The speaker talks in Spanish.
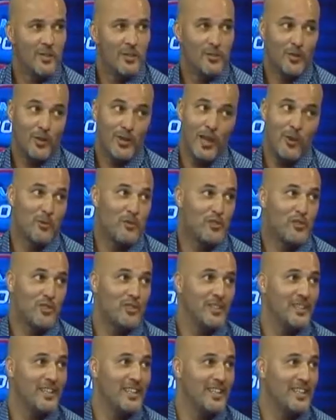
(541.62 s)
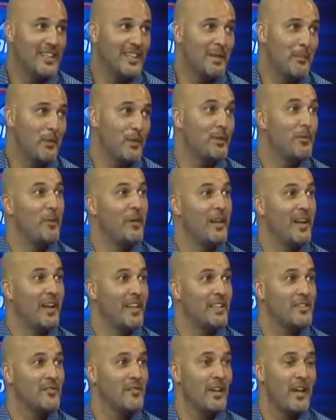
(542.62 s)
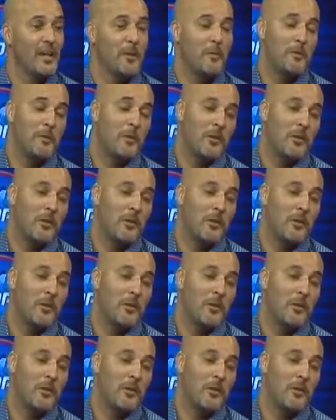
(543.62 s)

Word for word: con toda la ilusión de, poder volver a clasificar